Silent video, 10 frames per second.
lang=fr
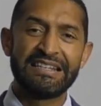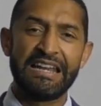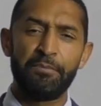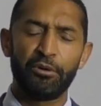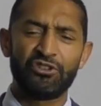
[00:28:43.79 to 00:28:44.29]

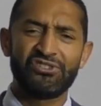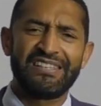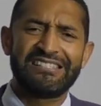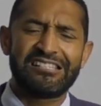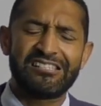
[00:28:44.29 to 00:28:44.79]
l'importance
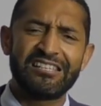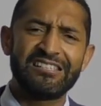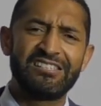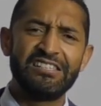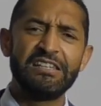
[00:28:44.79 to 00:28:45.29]
d'être
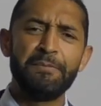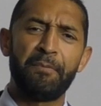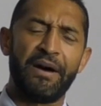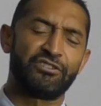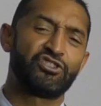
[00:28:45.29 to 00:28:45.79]
saisi
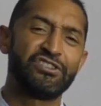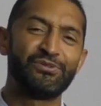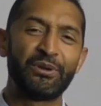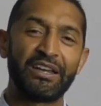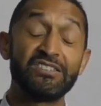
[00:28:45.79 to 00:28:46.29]
par
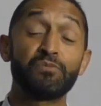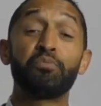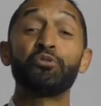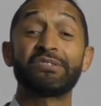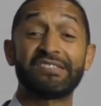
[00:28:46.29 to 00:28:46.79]
Jésus-Christ
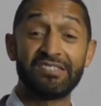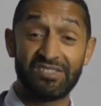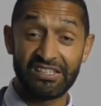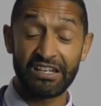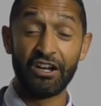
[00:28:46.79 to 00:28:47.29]
pour
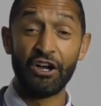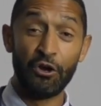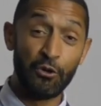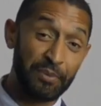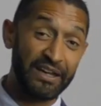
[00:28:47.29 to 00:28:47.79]
saisir
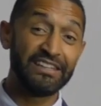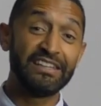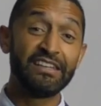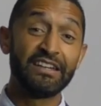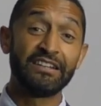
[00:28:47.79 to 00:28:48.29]
le
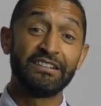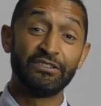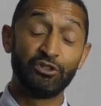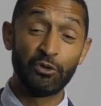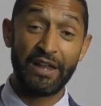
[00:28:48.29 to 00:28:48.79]
prix
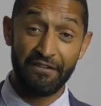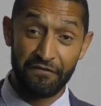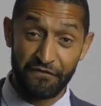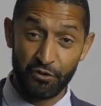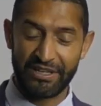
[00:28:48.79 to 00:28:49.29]
de la
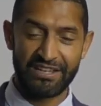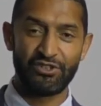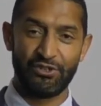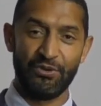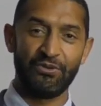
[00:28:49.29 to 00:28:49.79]

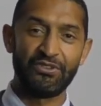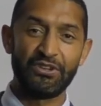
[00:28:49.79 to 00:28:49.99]
vocation,